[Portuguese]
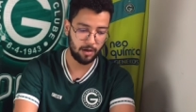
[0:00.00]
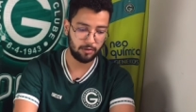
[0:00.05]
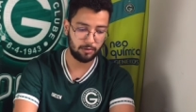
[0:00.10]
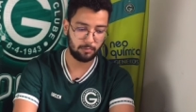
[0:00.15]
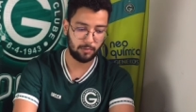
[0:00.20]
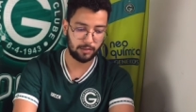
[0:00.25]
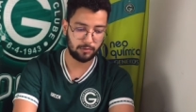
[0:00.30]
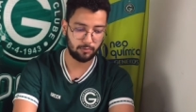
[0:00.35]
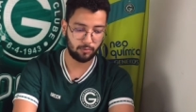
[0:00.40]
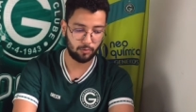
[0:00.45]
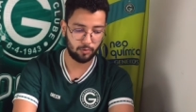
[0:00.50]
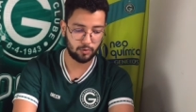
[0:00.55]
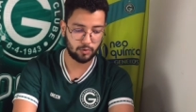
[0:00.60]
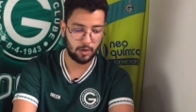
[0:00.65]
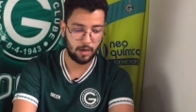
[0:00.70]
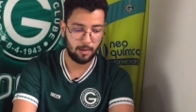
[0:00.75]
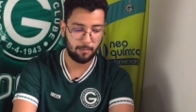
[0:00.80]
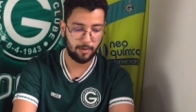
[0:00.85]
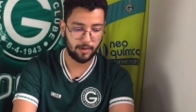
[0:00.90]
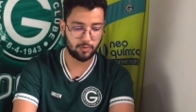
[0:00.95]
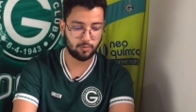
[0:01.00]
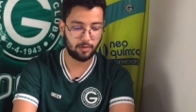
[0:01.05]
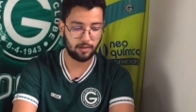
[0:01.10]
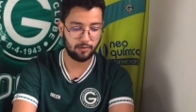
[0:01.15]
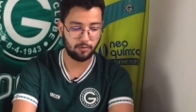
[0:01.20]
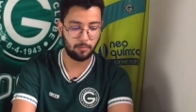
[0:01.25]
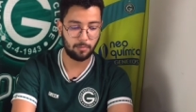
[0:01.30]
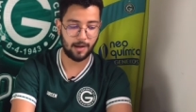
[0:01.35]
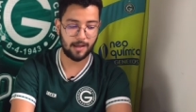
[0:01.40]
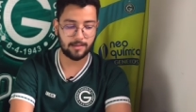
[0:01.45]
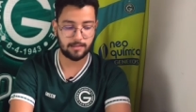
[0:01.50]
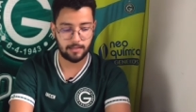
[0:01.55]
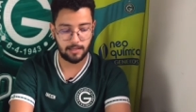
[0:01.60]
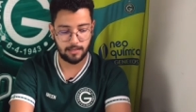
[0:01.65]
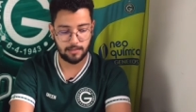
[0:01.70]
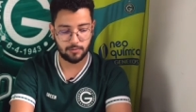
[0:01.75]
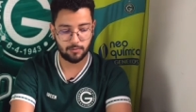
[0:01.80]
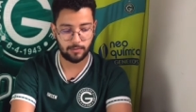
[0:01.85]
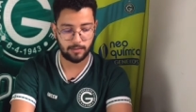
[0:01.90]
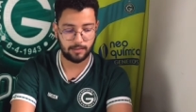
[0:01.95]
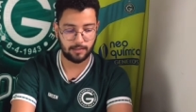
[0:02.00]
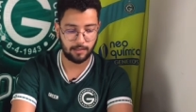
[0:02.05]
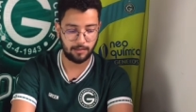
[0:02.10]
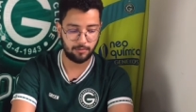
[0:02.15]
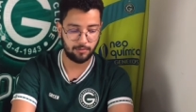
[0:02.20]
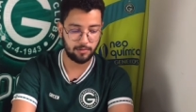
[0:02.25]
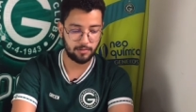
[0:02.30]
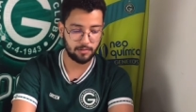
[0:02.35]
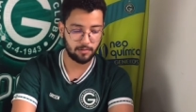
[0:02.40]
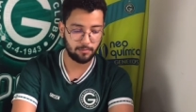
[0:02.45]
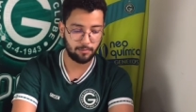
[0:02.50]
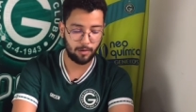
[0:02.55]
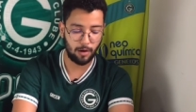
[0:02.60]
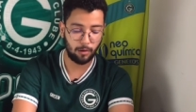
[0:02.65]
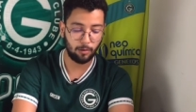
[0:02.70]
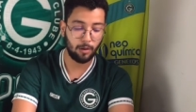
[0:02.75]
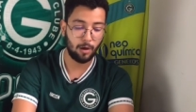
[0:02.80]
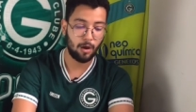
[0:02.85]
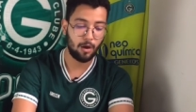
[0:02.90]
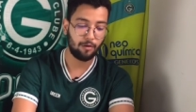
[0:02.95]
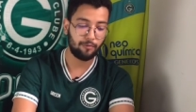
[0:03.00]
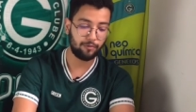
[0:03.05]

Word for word: no Mato Grosso, passou ali no Brasilis do interior de São Paulo,